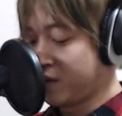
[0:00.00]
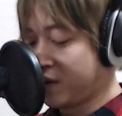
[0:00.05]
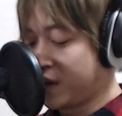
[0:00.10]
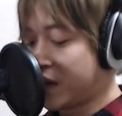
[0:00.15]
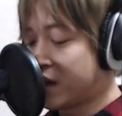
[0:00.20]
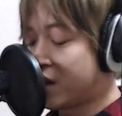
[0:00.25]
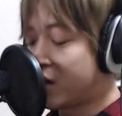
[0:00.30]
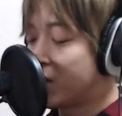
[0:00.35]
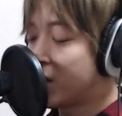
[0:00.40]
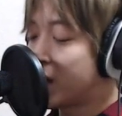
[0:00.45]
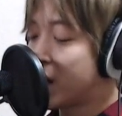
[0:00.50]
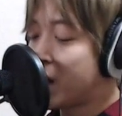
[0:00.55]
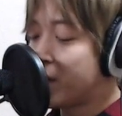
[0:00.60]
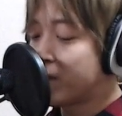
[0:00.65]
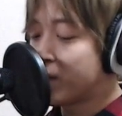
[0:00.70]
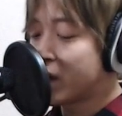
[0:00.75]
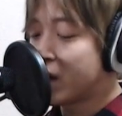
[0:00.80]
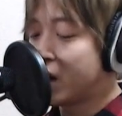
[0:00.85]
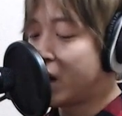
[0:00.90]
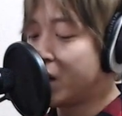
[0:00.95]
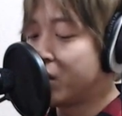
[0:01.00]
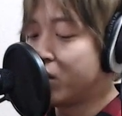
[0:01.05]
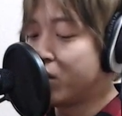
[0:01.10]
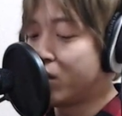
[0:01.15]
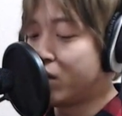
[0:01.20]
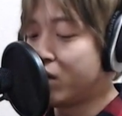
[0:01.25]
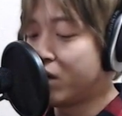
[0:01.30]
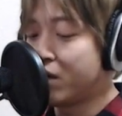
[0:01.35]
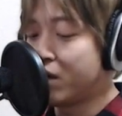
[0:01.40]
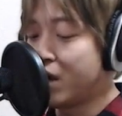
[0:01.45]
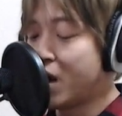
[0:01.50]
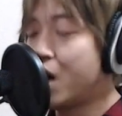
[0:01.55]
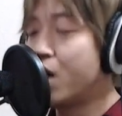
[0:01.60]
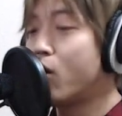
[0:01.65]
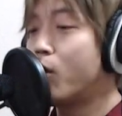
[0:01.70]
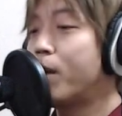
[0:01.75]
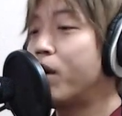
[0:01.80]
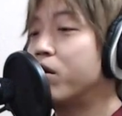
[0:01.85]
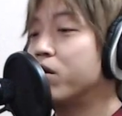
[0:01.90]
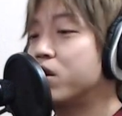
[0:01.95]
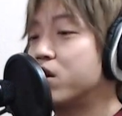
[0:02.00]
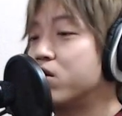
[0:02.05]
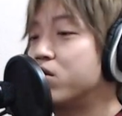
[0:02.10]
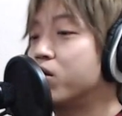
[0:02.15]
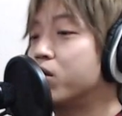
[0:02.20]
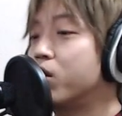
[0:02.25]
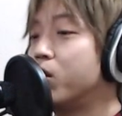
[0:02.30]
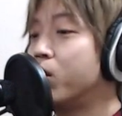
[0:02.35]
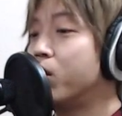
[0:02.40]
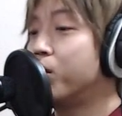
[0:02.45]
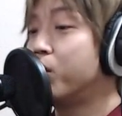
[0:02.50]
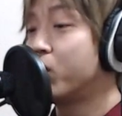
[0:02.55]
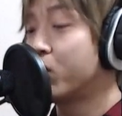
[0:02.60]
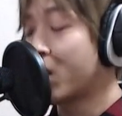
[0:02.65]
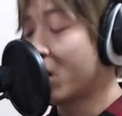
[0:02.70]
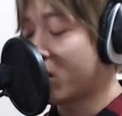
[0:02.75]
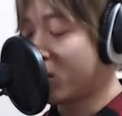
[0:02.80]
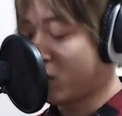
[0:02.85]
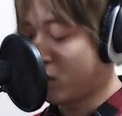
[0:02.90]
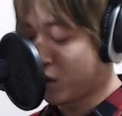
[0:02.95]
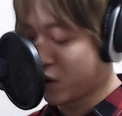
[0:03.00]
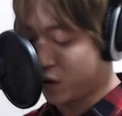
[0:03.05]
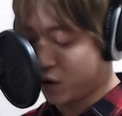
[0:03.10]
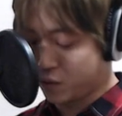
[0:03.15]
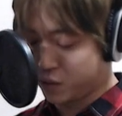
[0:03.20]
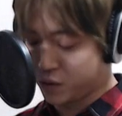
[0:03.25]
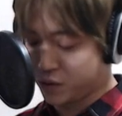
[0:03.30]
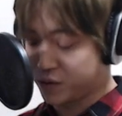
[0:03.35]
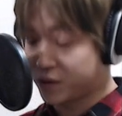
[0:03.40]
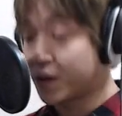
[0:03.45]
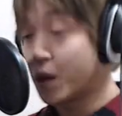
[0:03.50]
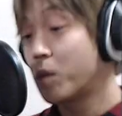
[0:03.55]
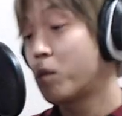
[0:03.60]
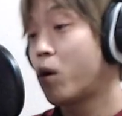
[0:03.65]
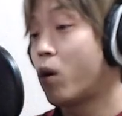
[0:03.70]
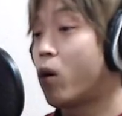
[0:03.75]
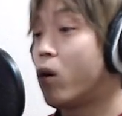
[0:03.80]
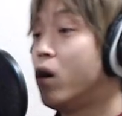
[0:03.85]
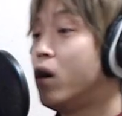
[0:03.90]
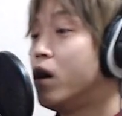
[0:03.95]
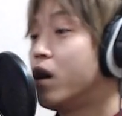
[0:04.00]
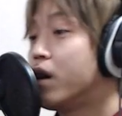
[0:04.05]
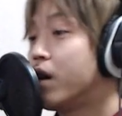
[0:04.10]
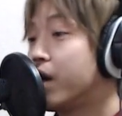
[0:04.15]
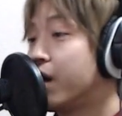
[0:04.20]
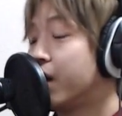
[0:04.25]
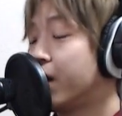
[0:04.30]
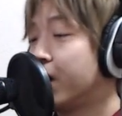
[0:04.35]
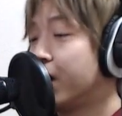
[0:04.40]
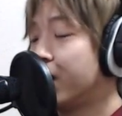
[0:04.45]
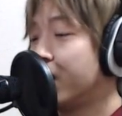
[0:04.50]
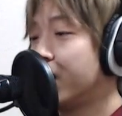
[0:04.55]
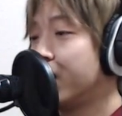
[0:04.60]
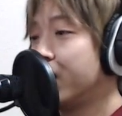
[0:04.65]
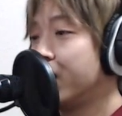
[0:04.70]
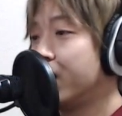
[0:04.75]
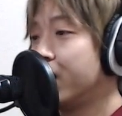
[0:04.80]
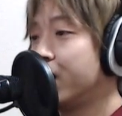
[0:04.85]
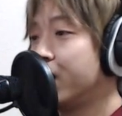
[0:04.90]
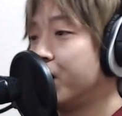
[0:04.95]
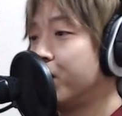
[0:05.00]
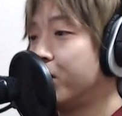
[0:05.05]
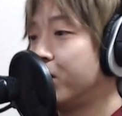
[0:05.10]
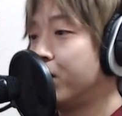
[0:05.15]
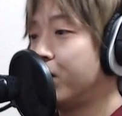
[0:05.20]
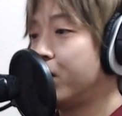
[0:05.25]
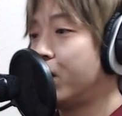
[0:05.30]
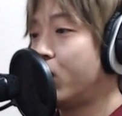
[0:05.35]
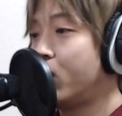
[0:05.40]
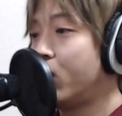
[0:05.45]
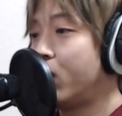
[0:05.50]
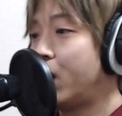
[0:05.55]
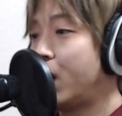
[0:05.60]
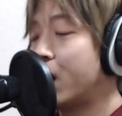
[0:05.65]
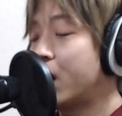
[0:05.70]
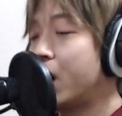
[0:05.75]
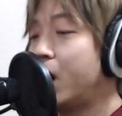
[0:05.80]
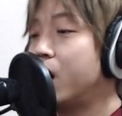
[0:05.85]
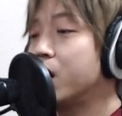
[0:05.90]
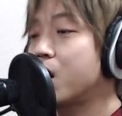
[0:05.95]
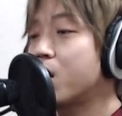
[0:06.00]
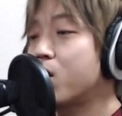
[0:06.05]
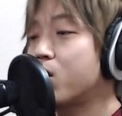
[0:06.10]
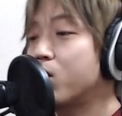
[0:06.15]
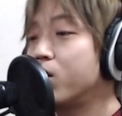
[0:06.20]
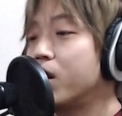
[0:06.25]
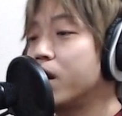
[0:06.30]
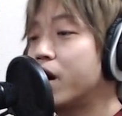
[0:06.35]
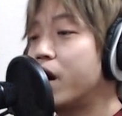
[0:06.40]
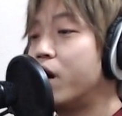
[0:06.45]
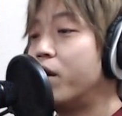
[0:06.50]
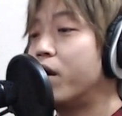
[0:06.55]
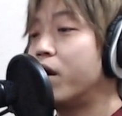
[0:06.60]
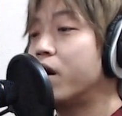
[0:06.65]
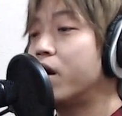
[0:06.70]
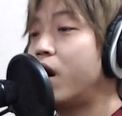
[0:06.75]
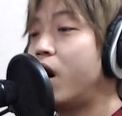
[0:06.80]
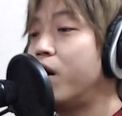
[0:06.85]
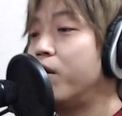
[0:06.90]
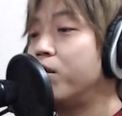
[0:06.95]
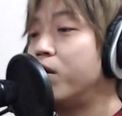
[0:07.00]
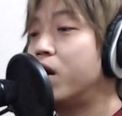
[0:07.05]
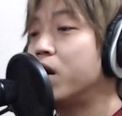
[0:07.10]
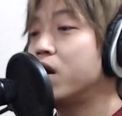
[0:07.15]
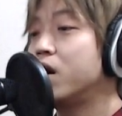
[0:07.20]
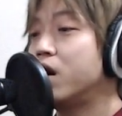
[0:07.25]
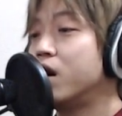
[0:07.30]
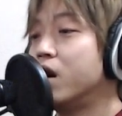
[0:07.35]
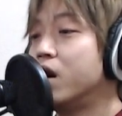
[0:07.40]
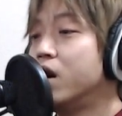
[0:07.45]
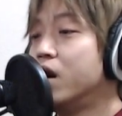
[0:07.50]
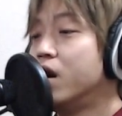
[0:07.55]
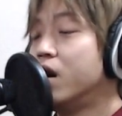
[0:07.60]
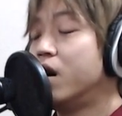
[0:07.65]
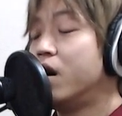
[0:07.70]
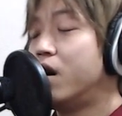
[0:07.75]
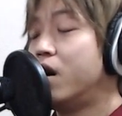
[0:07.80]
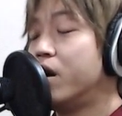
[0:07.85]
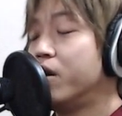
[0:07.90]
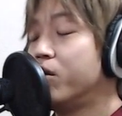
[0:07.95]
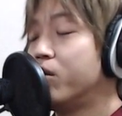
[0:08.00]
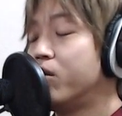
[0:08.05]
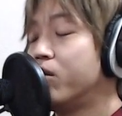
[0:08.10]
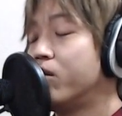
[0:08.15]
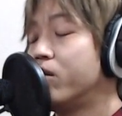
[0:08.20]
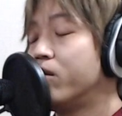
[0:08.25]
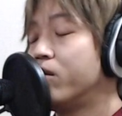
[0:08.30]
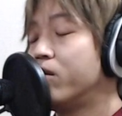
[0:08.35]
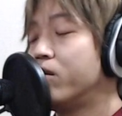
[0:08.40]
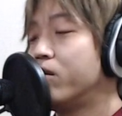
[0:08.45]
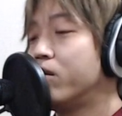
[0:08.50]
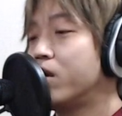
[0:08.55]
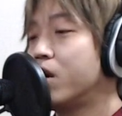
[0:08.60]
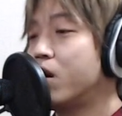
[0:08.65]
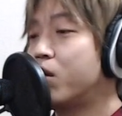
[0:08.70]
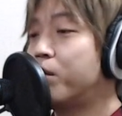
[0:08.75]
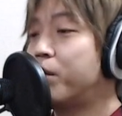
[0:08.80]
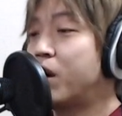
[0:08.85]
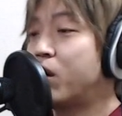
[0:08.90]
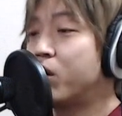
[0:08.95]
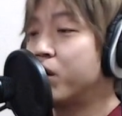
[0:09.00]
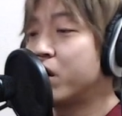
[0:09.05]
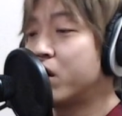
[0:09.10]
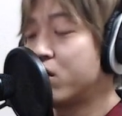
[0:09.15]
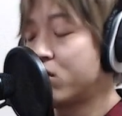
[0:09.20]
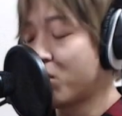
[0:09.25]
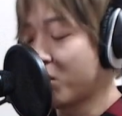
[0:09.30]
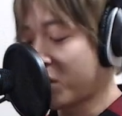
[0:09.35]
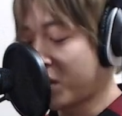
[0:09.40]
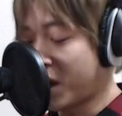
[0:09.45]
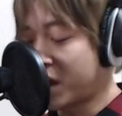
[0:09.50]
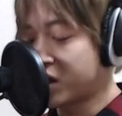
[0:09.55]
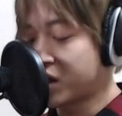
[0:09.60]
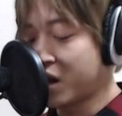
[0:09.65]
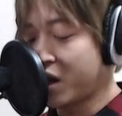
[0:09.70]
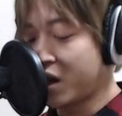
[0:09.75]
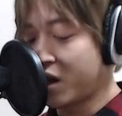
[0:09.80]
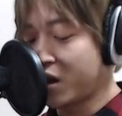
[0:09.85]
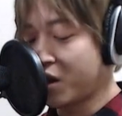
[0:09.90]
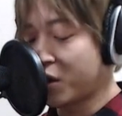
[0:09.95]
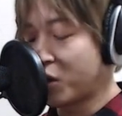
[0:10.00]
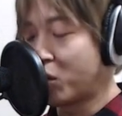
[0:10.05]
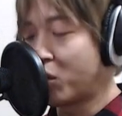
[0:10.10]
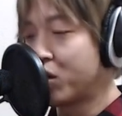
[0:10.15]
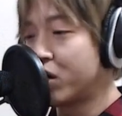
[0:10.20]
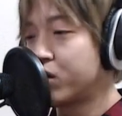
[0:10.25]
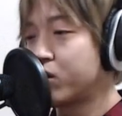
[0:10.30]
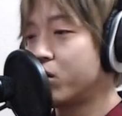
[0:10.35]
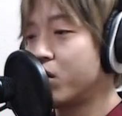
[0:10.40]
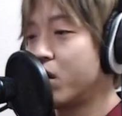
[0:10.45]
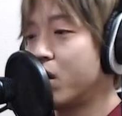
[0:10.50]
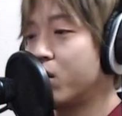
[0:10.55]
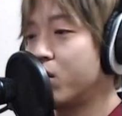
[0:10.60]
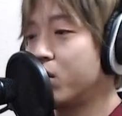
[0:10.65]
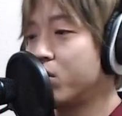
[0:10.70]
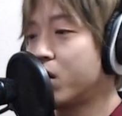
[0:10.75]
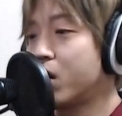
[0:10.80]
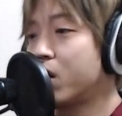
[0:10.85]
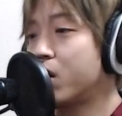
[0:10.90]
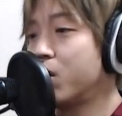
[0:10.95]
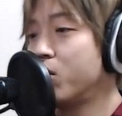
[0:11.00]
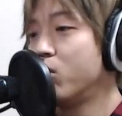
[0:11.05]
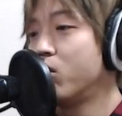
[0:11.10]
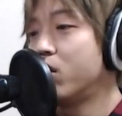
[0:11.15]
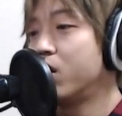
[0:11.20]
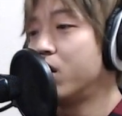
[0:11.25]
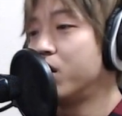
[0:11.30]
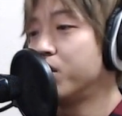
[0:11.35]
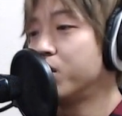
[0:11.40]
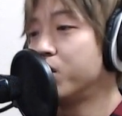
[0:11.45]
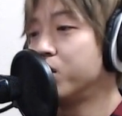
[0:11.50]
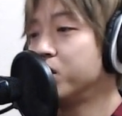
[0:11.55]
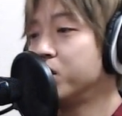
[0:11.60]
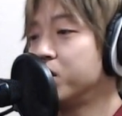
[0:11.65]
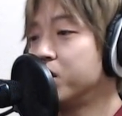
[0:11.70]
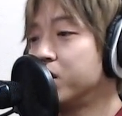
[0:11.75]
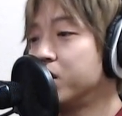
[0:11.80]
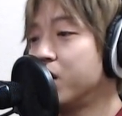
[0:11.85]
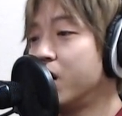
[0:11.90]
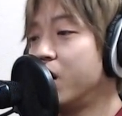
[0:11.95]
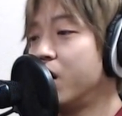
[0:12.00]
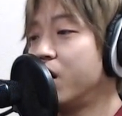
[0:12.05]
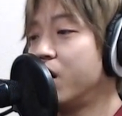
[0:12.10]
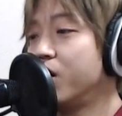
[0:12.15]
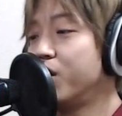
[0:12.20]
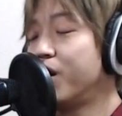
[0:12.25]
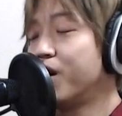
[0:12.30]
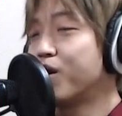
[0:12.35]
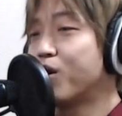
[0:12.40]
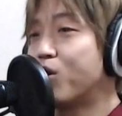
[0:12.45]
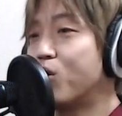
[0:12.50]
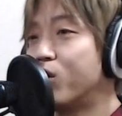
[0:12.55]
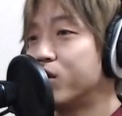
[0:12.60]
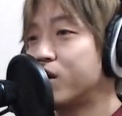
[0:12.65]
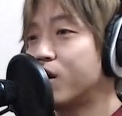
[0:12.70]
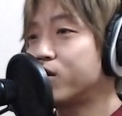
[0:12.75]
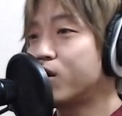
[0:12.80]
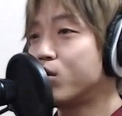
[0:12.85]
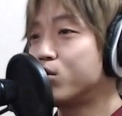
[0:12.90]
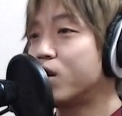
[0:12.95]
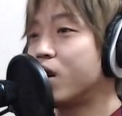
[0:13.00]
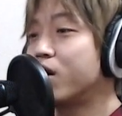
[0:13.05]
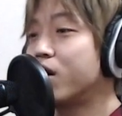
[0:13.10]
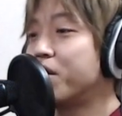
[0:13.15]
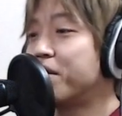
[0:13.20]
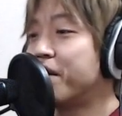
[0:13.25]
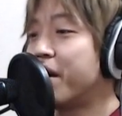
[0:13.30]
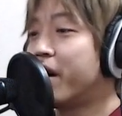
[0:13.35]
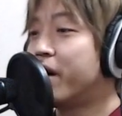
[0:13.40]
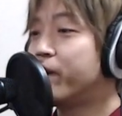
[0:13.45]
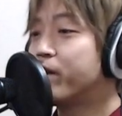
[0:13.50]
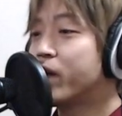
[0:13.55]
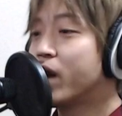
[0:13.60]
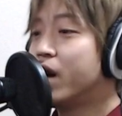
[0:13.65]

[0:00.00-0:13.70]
何て言うのかなあの英語版を聞くことも結構多いと思うんですけども、えー赤鼻のトナカイはあんまりあの英語版語で聞くことないんじゃないかなと思うてでちょっと英語で歌ってみようかなと思うんですがなんだ今日はサクサク歌ってるな、